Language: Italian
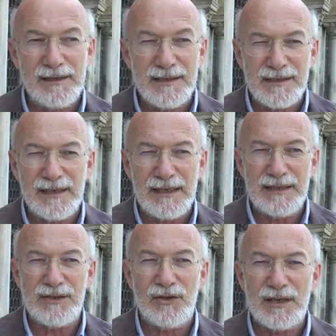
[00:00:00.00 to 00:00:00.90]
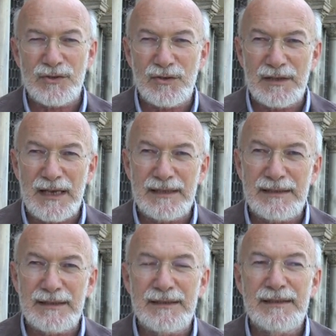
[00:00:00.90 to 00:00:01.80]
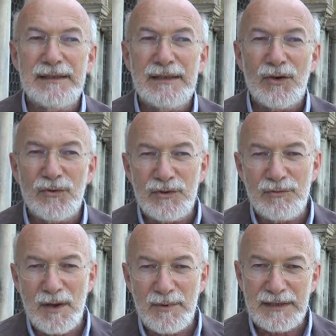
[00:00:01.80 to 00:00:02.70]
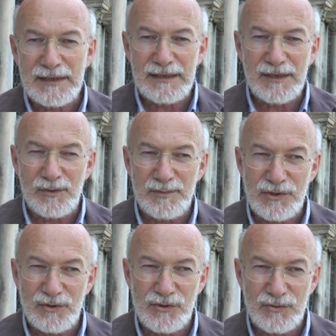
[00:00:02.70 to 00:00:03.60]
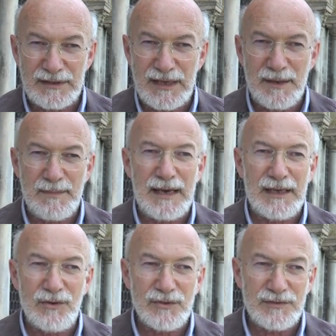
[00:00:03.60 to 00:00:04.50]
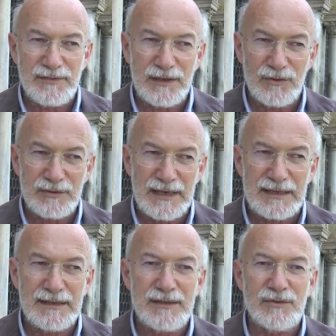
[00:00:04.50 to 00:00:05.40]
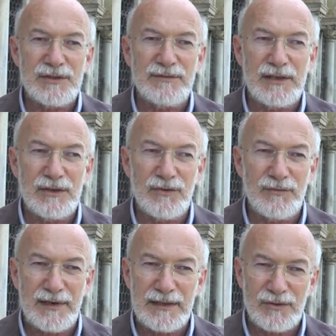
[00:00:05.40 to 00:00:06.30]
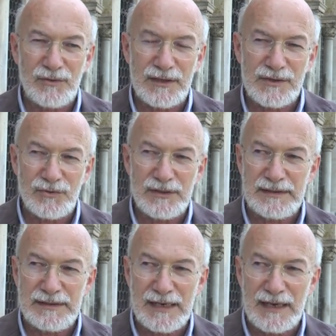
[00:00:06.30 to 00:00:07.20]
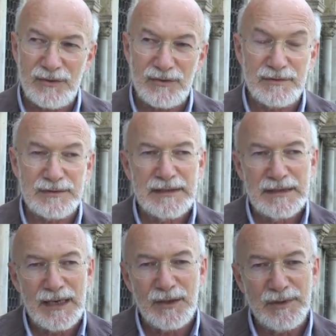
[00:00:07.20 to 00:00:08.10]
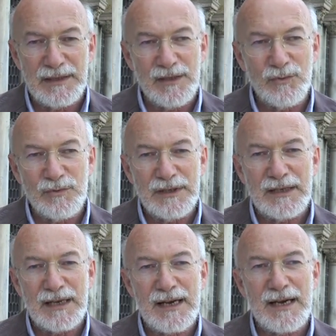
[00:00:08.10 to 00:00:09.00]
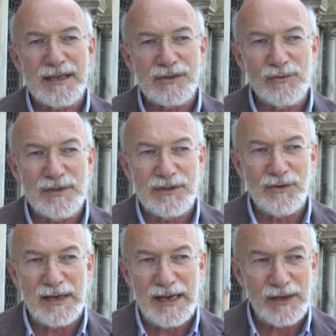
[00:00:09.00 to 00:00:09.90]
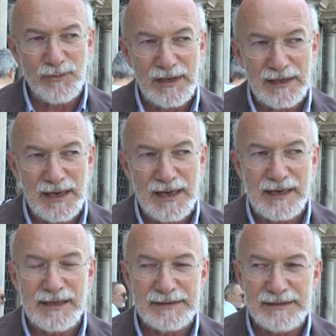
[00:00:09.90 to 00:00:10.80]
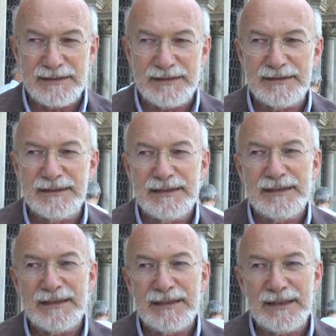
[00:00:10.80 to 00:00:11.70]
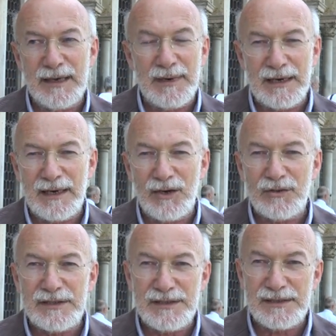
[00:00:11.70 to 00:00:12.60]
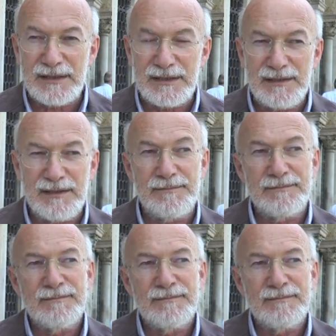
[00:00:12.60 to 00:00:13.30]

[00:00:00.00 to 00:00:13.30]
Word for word: Il silenzio è assordante continuiamo a chiedere commissioni sul tema e non ci vengono date, non ci vengono offerte occasioni di dialogo e quindi l'unica soluzione è quella di eh, chiamare a raccolta i cittadini.